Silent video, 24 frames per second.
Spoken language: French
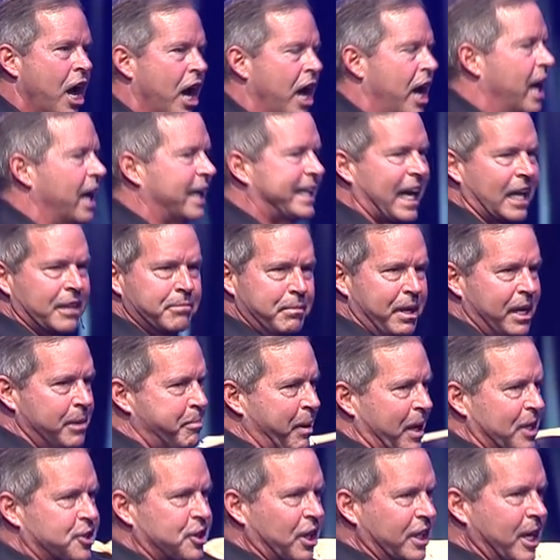4000
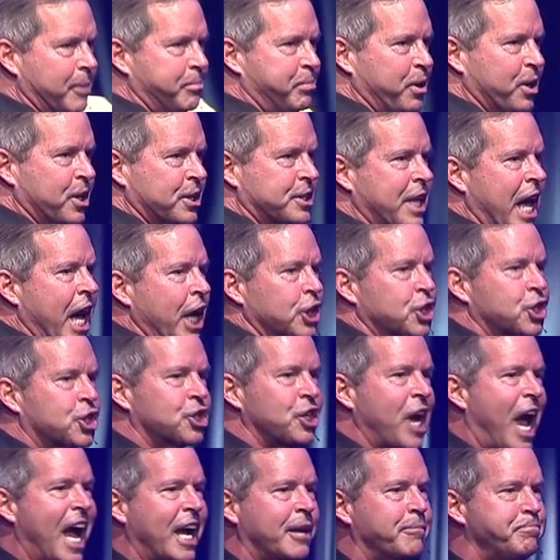personnes et plus,
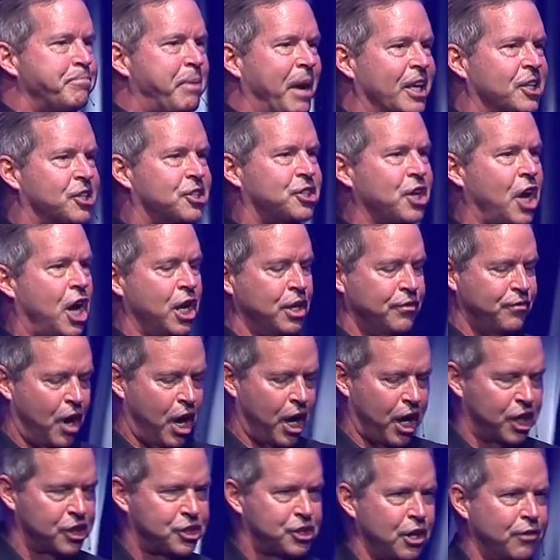chaque personne
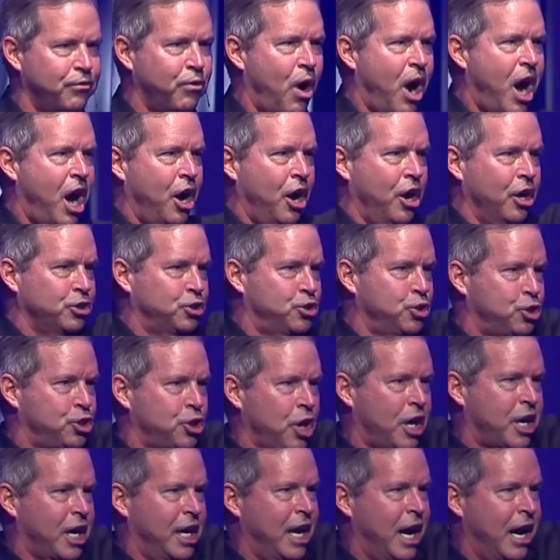va recevoir du
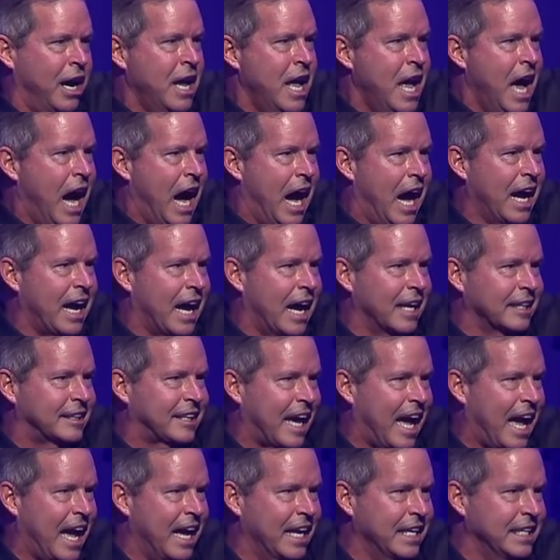chocolat en
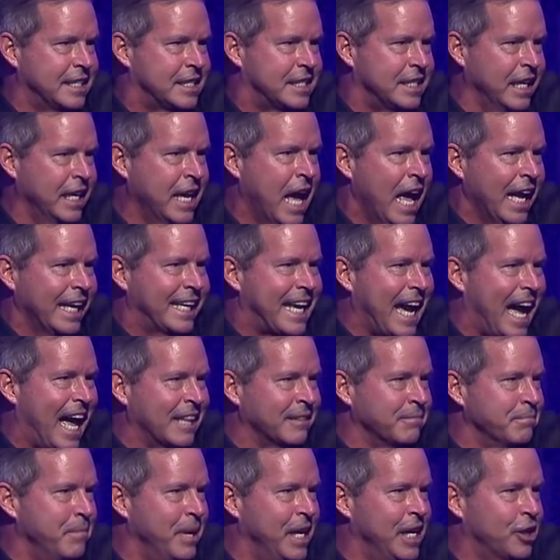rentrant Ici, ici.
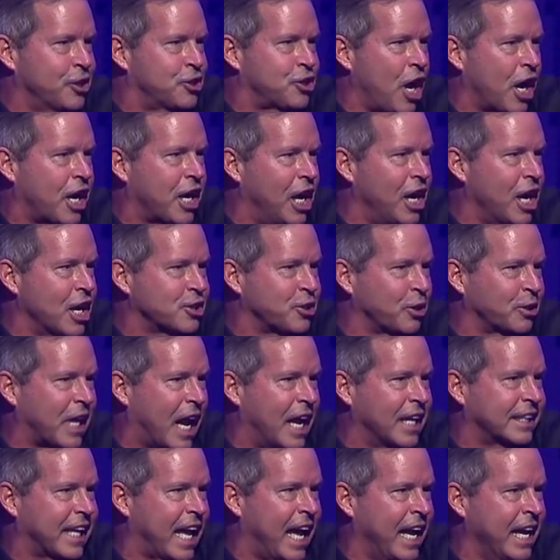4000 chocolats sont
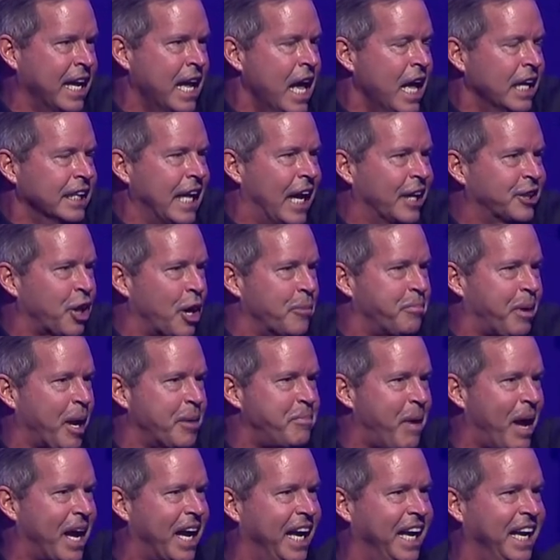en train d'être
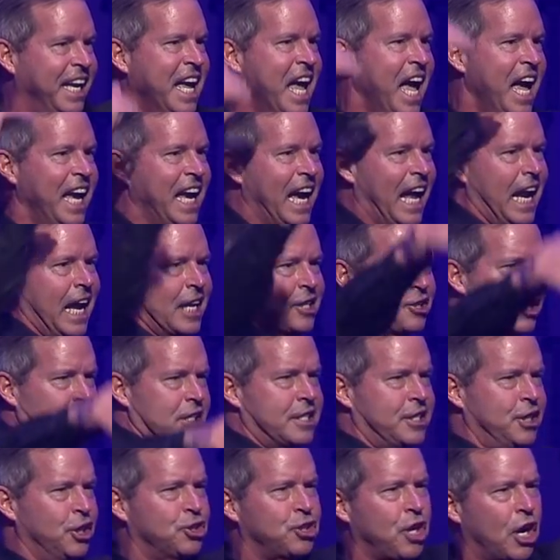préparés. Et à la
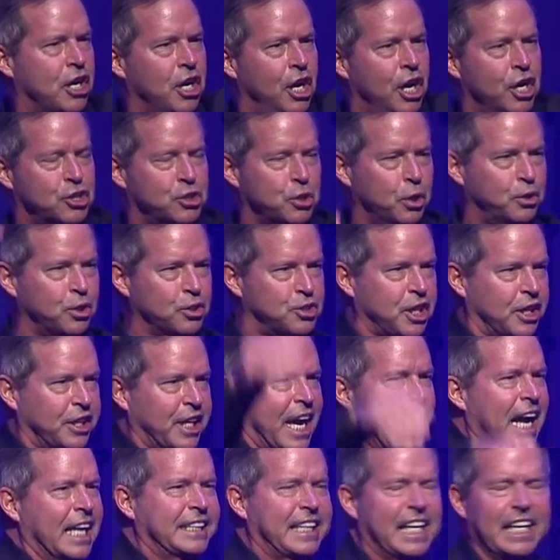sortie, chocolat chaud et toutes sortes de
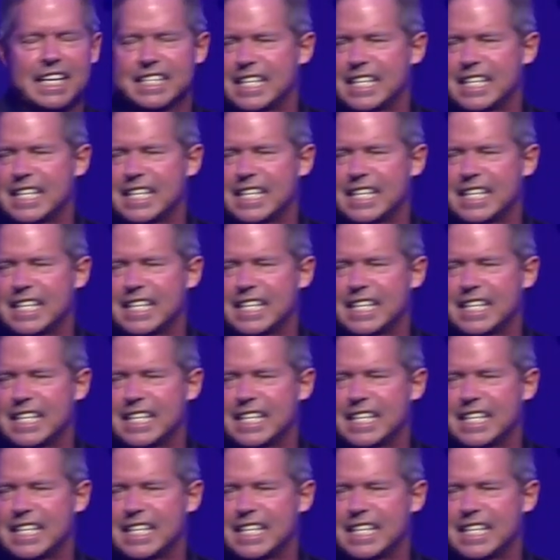gâteries.